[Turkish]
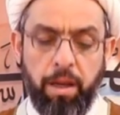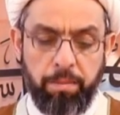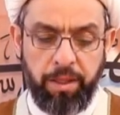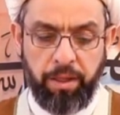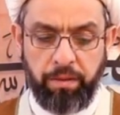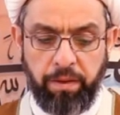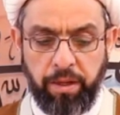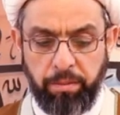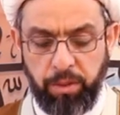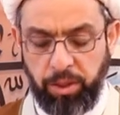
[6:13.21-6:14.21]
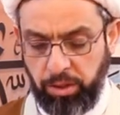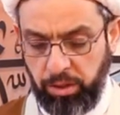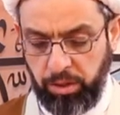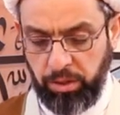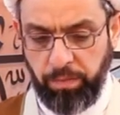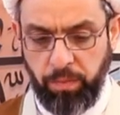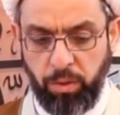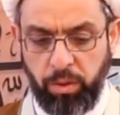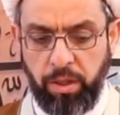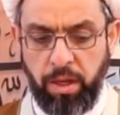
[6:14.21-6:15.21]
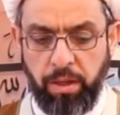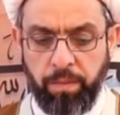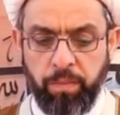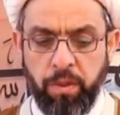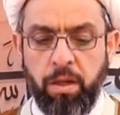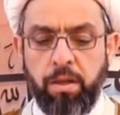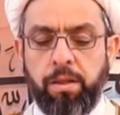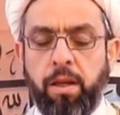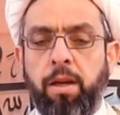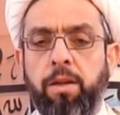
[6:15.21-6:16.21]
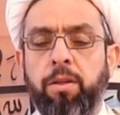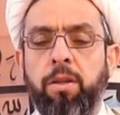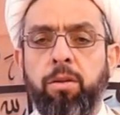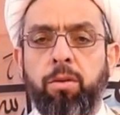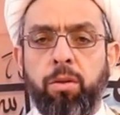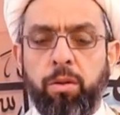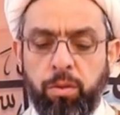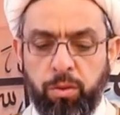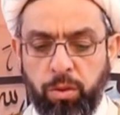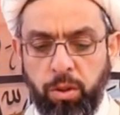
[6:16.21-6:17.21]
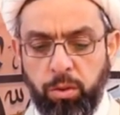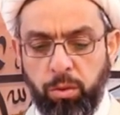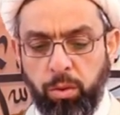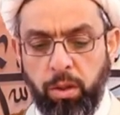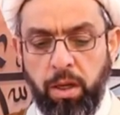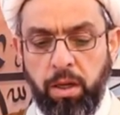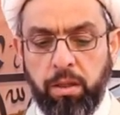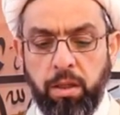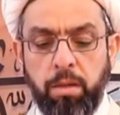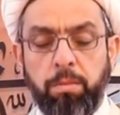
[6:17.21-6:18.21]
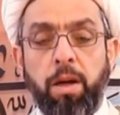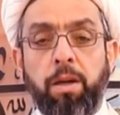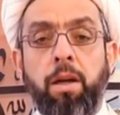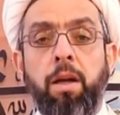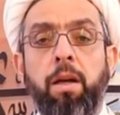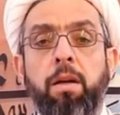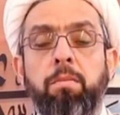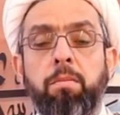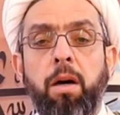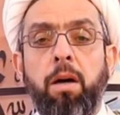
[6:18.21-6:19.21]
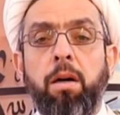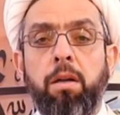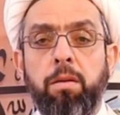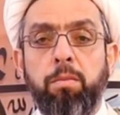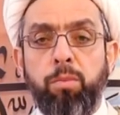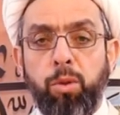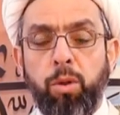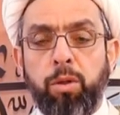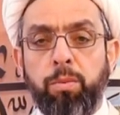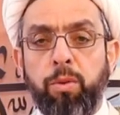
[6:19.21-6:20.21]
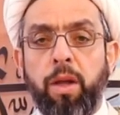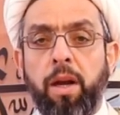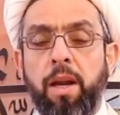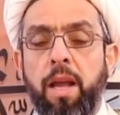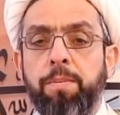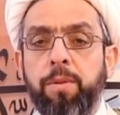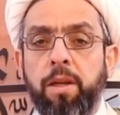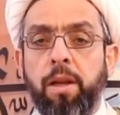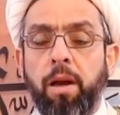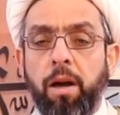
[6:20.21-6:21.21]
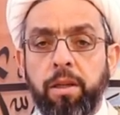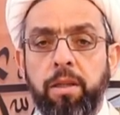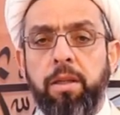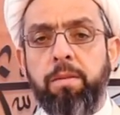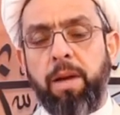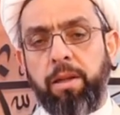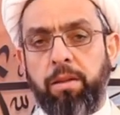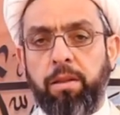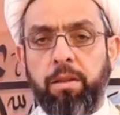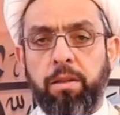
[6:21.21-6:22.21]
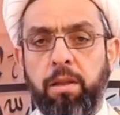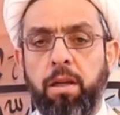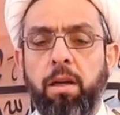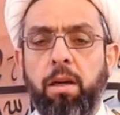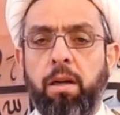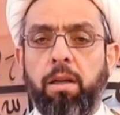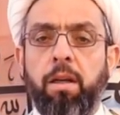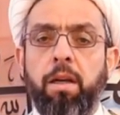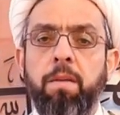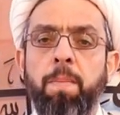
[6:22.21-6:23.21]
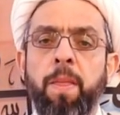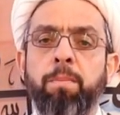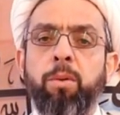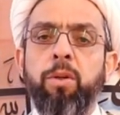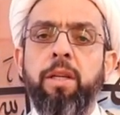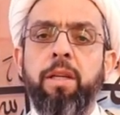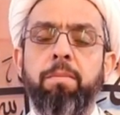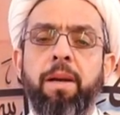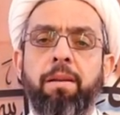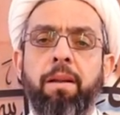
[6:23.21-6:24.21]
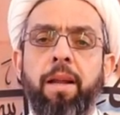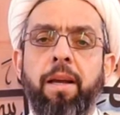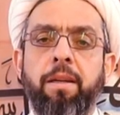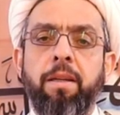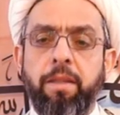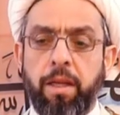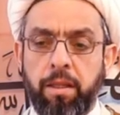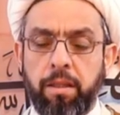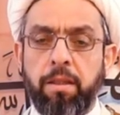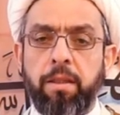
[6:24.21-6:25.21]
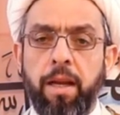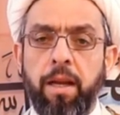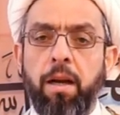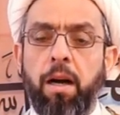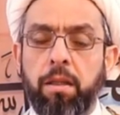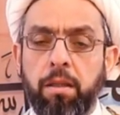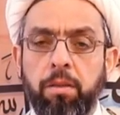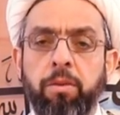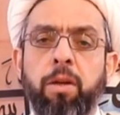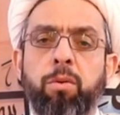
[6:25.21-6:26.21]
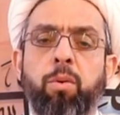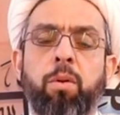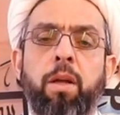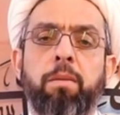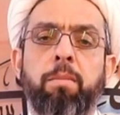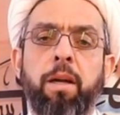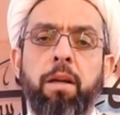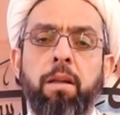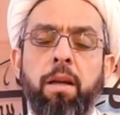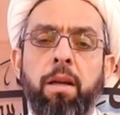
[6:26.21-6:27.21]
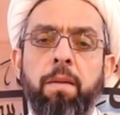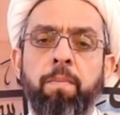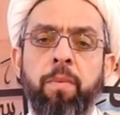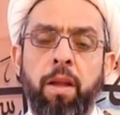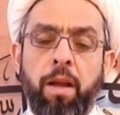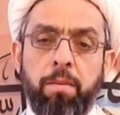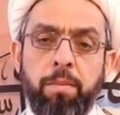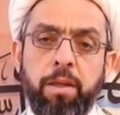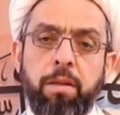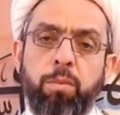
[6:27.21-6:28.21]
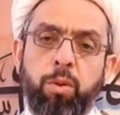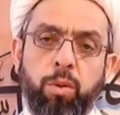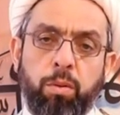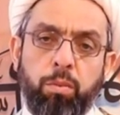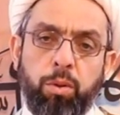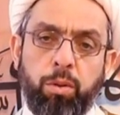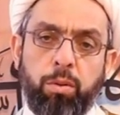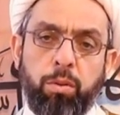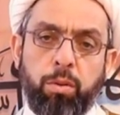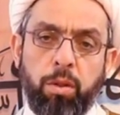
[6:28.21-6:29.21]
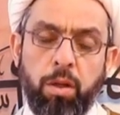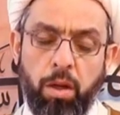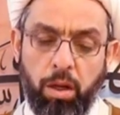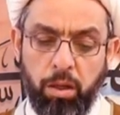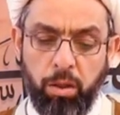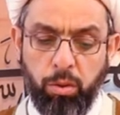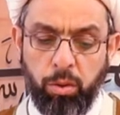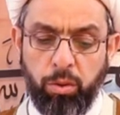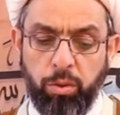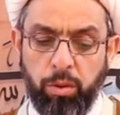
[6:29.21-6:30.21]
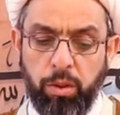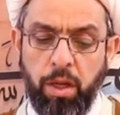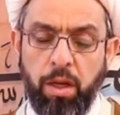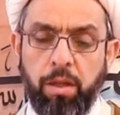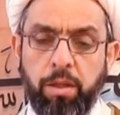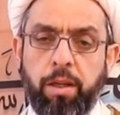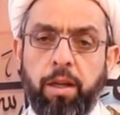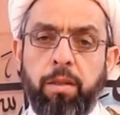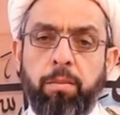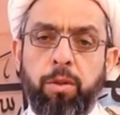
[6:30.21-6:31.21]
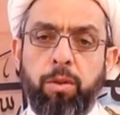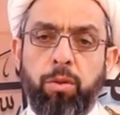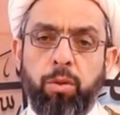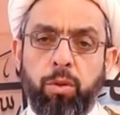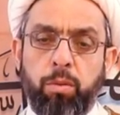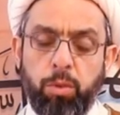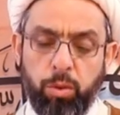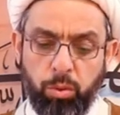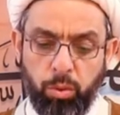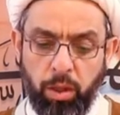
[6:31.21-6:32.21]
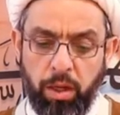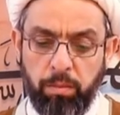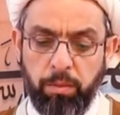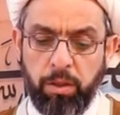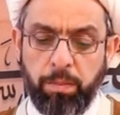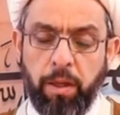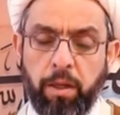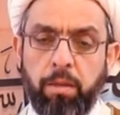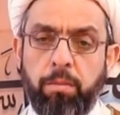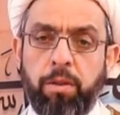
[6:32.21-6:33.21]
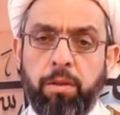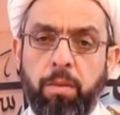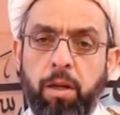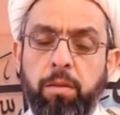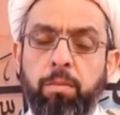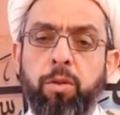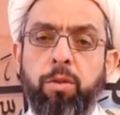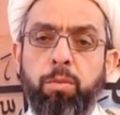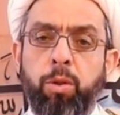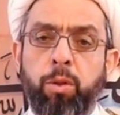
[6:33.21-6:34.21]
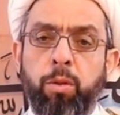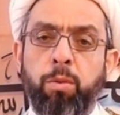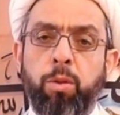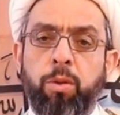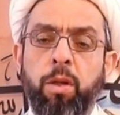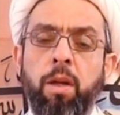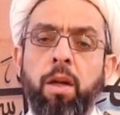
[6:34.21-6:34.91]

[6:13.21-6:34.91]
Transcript: emir vermiştir. Örneğin lisan, göz, kulak, para, mal, mülk bunların hepsi ilahi nimettir. Allah bu nimetleri yerinde hakkında kullanmayı da emir buyurmuştur. Allah korusun lisanımız, gözümüz, kulağımız, paramız, malımız, mülkümüz